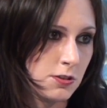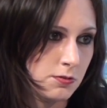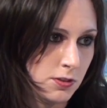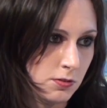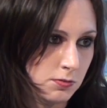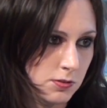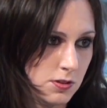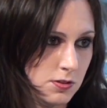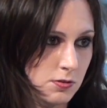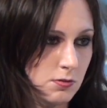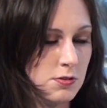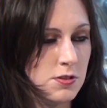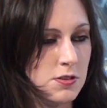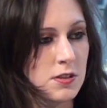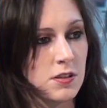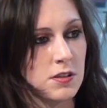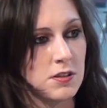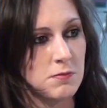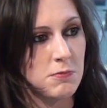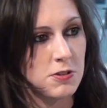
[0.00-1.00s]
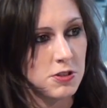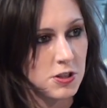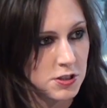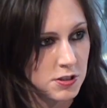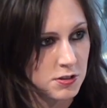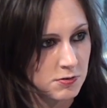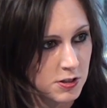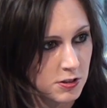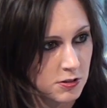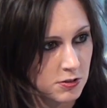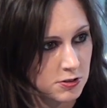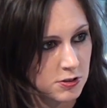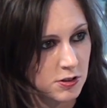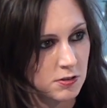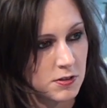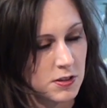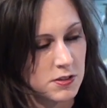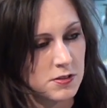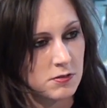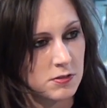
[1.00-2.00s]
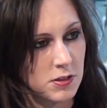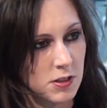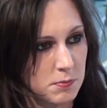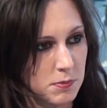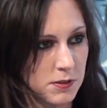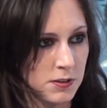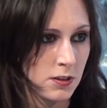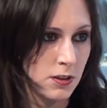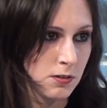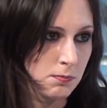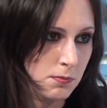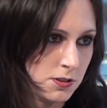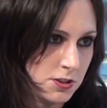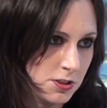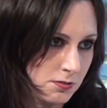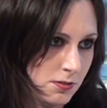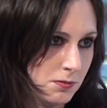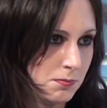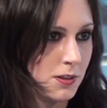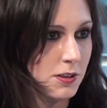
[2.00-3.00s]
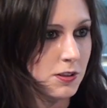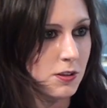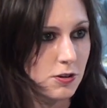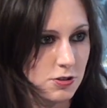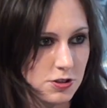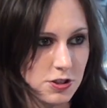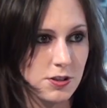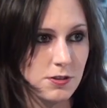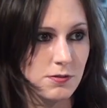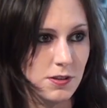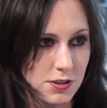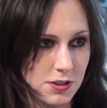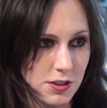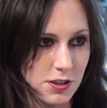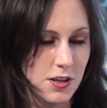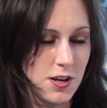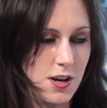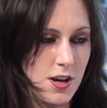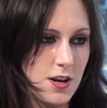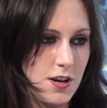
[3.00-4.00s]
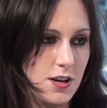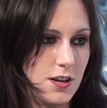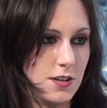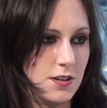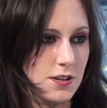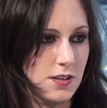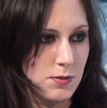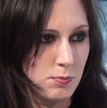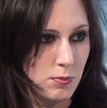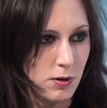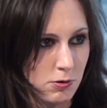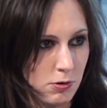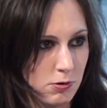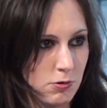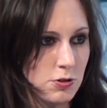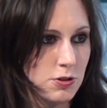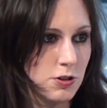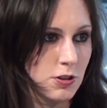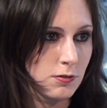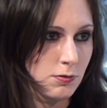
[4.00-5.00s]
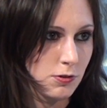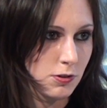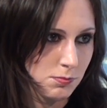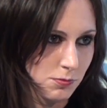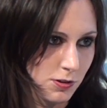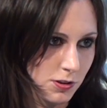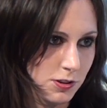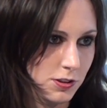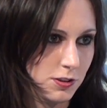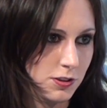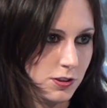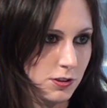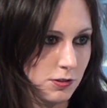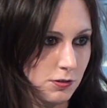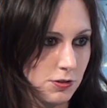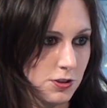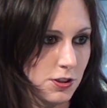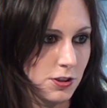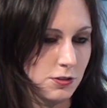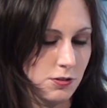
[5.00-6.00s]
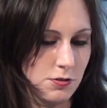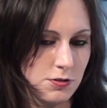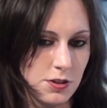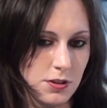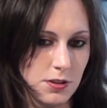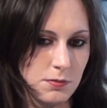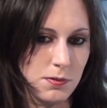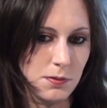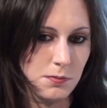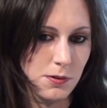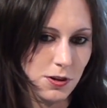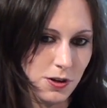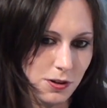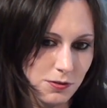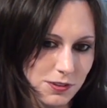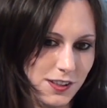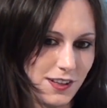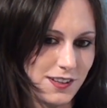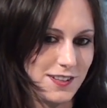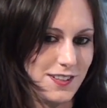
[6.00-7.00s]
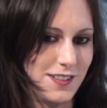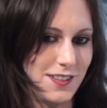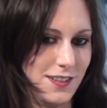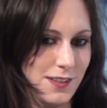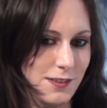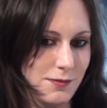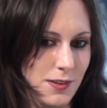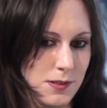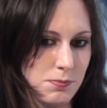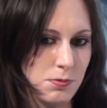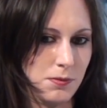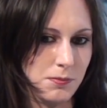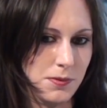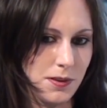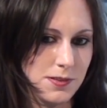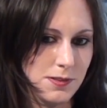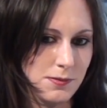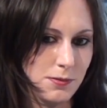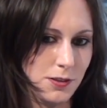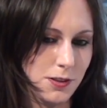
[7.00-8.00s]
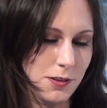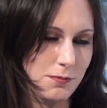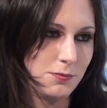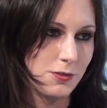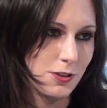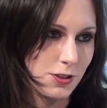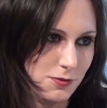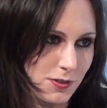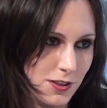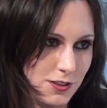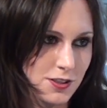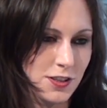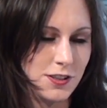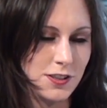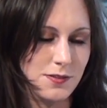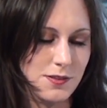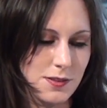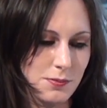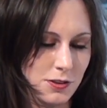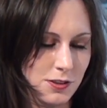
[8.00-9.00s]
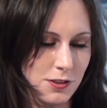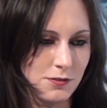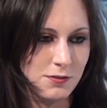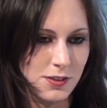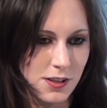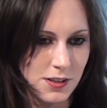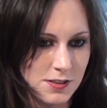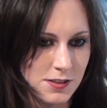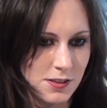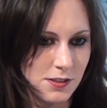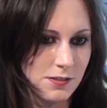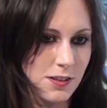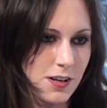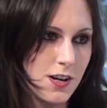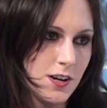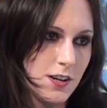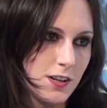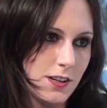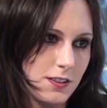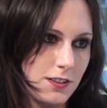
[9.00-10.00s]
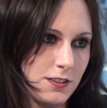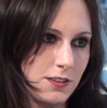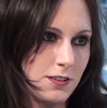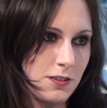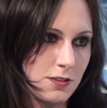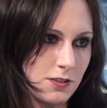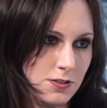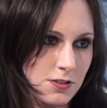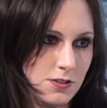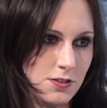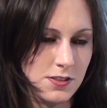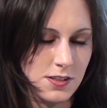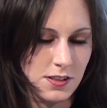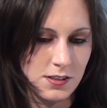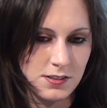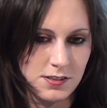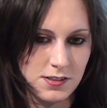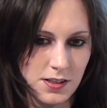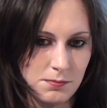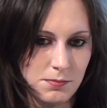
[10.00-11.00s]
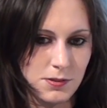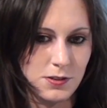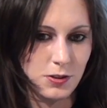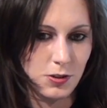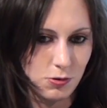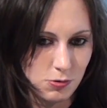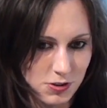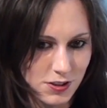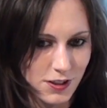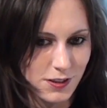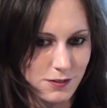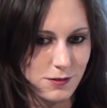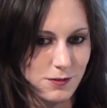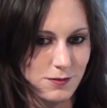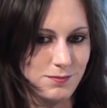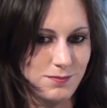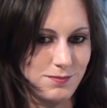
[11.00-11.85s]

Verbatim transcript: w tą dyskusję, może się czegoś dowiedzą, dopytają, będziemy mieli gości właśnie z Białorusi, dwóch młodych ludzi, którzy pomogą też, e, wesprą nas swoim doświadczeniem, swoją wiedzą i gorąco zachęcamy do udziału.